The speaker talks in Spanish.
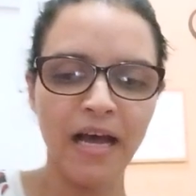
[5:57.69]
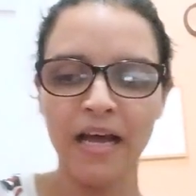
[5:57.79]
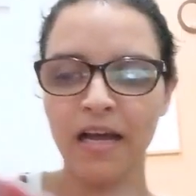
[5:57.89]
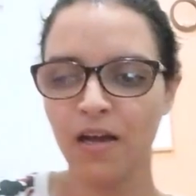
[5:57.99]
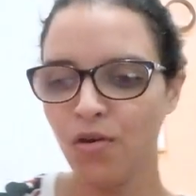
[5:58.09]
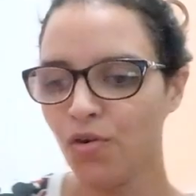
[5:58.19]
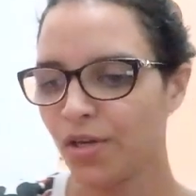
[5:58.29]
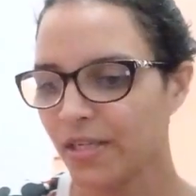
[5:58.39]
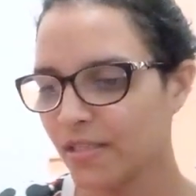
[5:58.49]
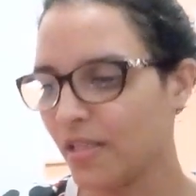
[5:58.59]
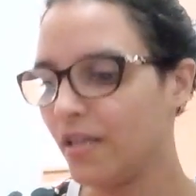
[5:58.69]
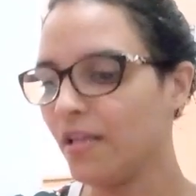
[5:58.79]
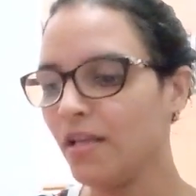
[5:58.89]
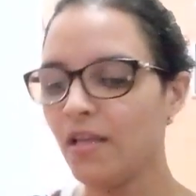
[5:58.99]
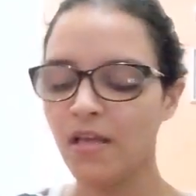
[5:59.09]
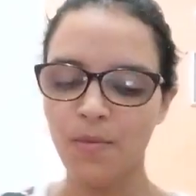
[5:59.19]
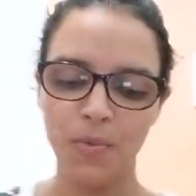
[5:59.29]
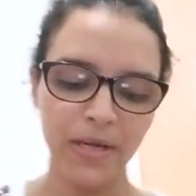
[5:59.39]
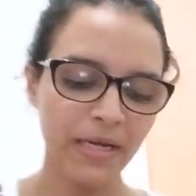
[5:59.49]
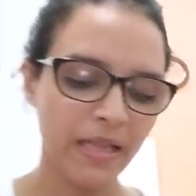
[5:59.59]
Ahora sí.
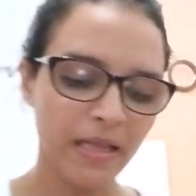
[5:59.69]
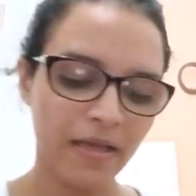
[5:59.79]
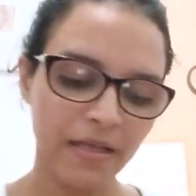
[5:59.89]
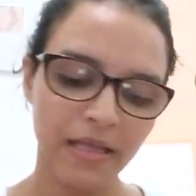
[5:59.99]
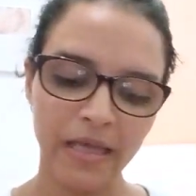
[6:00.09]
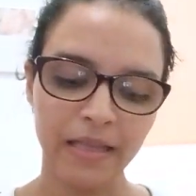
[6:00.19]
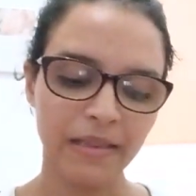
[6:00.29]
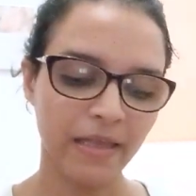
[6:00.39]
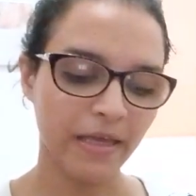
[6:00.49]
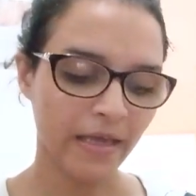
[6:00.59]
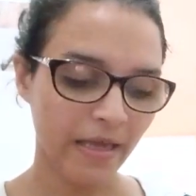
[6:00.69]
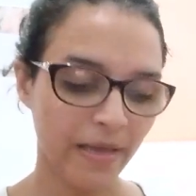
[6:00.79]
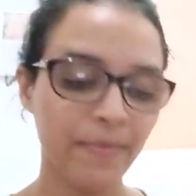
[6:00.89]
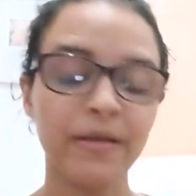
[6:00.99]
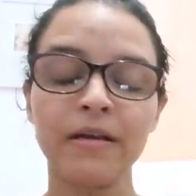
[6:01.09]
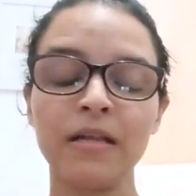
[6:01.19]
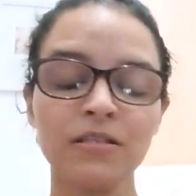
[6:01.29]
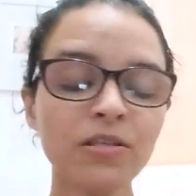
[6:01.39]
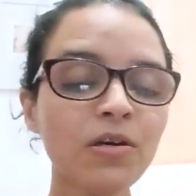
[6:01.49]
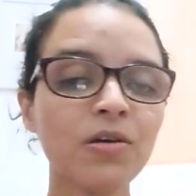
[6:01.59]
Pues nada, este, en mi
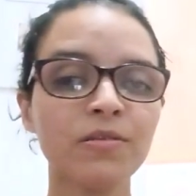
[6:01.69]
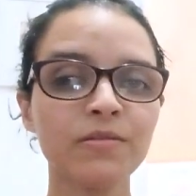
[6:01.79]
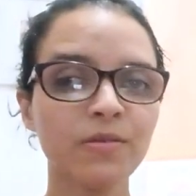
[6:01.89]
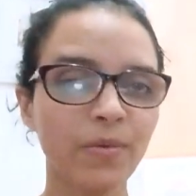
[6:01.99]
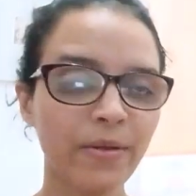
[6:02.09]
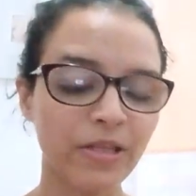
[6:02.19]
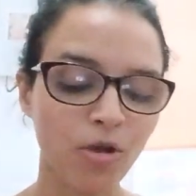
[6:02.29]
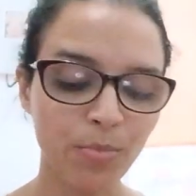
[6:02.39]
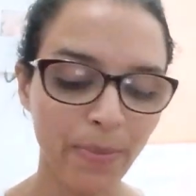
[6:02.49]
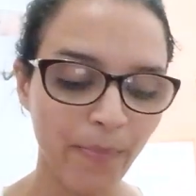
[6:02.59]
relación, obviamente con mi